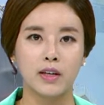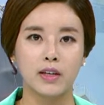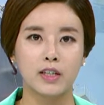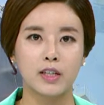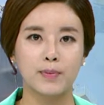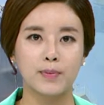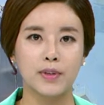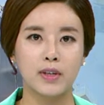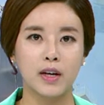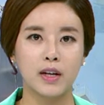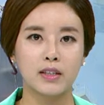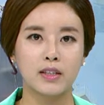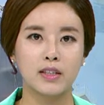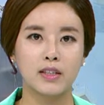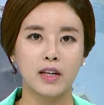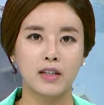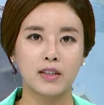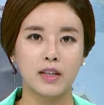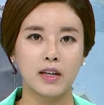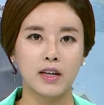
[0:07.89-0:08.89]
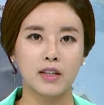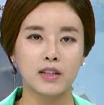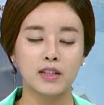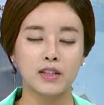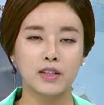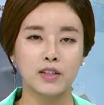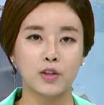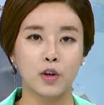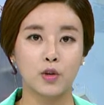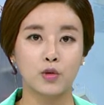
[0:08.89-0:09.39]
급기야
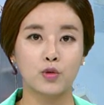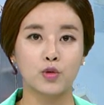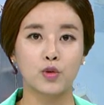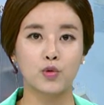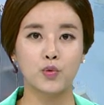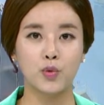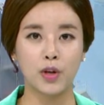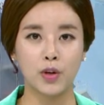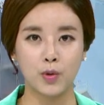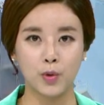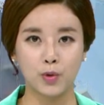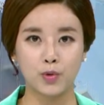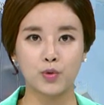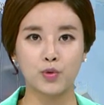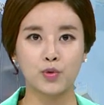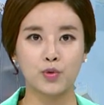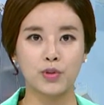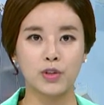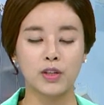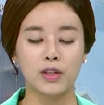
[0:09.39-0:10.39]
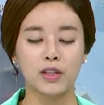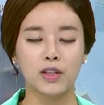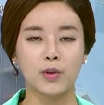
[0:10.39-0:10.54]
지난달에는 전국 최고 수준을